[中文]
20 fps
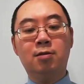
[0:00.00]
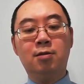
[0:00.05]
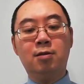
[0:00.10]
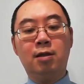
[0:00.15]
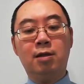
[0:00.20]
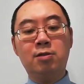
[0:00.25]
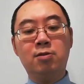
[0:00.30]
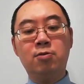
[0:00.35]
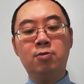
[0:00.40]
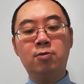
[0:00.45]

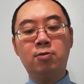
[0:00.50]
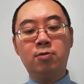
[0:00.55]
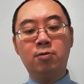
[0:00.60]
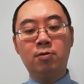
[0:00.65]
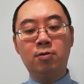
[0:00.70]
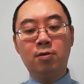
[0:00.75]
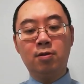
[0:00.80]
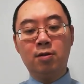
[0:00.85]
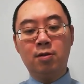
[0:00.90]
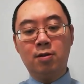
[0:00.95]
他
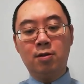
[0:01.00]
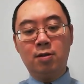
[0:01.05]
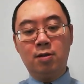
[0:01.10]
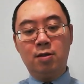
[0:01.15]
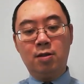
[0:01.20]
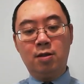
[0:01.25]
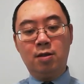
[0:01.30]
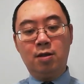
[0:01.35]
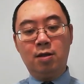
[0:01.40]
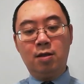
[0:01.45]

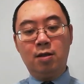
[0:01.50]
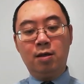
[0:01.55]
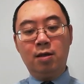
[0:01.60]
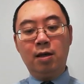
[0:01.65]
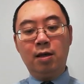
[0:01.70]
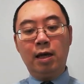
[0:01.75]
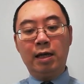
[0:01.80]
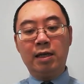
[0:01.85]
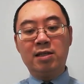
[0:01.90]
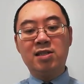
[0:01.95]

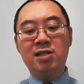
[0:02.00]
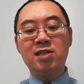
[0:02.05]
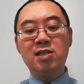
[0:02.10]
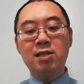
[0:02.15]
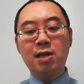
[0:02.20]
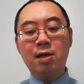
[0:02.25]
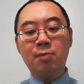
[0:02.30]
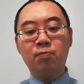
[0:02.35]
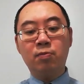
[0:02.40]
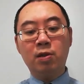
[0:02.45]

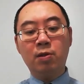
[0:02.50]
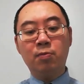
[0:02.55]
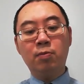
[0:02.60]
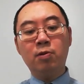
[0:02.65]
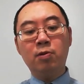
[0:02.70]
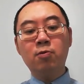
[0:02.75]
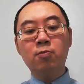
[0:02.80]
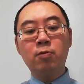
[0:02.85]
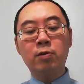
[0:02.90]
说：“Acceptable